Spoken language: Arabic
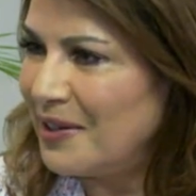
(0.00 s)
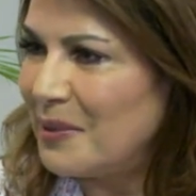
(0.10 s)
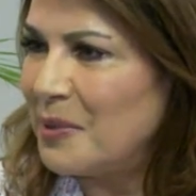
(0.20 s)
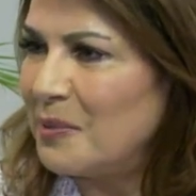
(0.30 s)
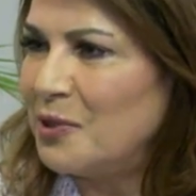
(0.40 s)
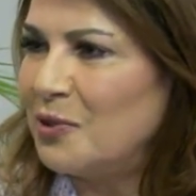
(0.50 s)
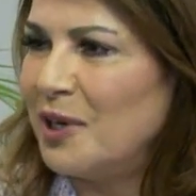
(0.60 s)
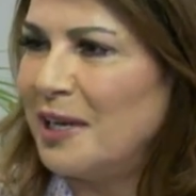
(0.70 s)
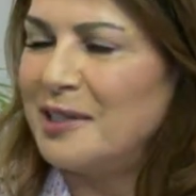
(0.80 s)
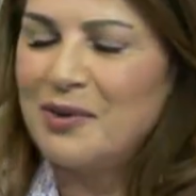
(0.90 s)
لما بنقول
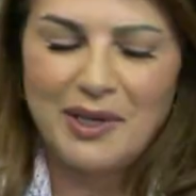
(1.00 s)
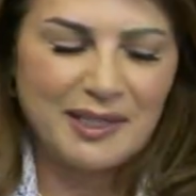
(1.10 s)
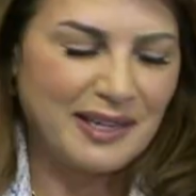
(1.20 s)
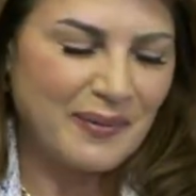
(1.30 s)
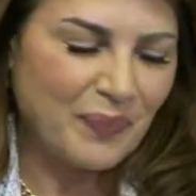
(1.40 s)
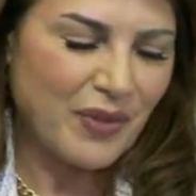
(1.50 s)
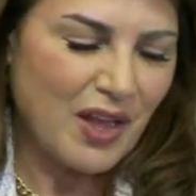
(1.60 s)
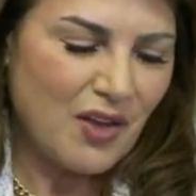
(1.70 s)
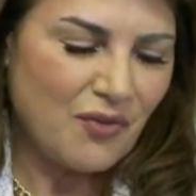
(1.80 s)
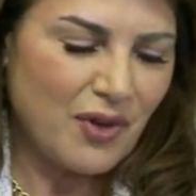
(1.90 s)
عن الوحده
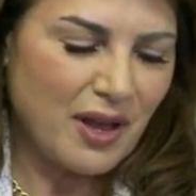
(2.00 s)
ف